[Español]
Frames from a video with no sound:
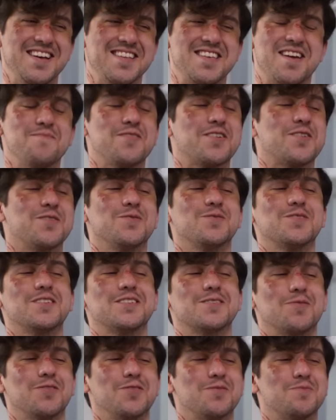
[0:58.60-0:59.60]
ya me
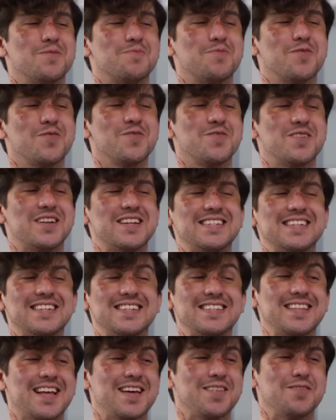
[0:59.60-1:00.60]
conoces cuando me pongo en ese
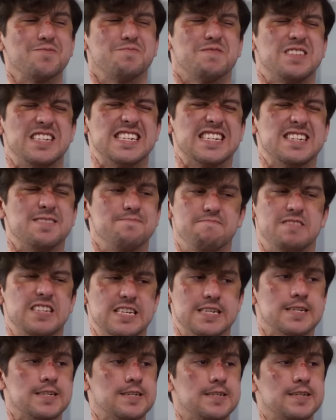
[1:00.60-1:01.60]
estado bien,
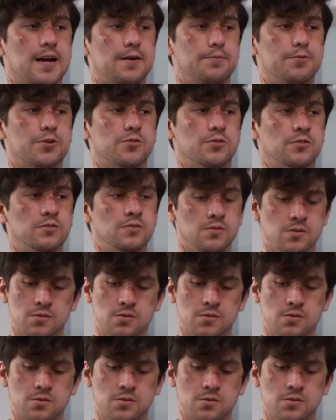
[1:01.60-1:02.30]
bien cabrón.